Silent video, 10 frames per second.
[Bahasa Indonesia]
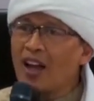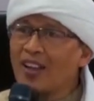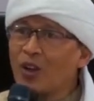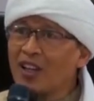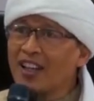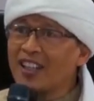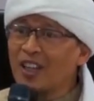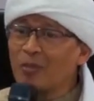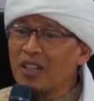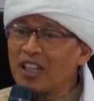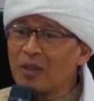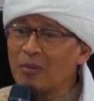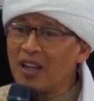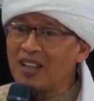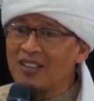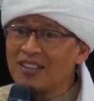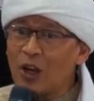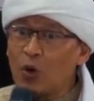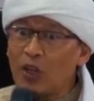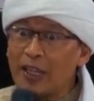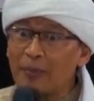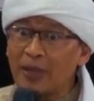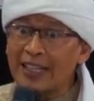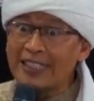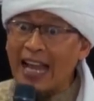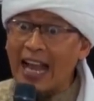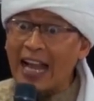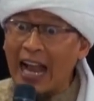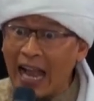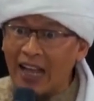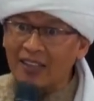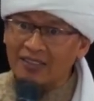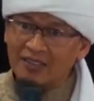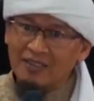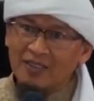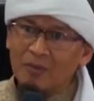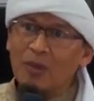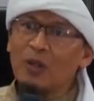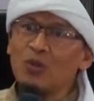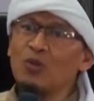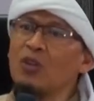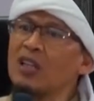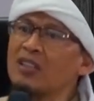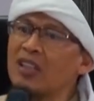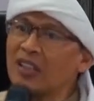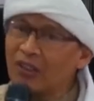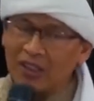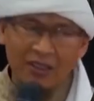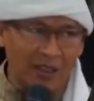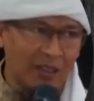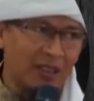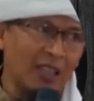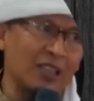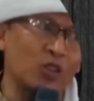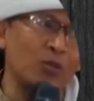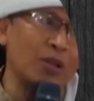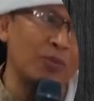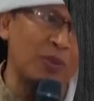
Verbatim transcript: Wahai orang yang beriman, jauhi prasangka. Baru juga setor langsung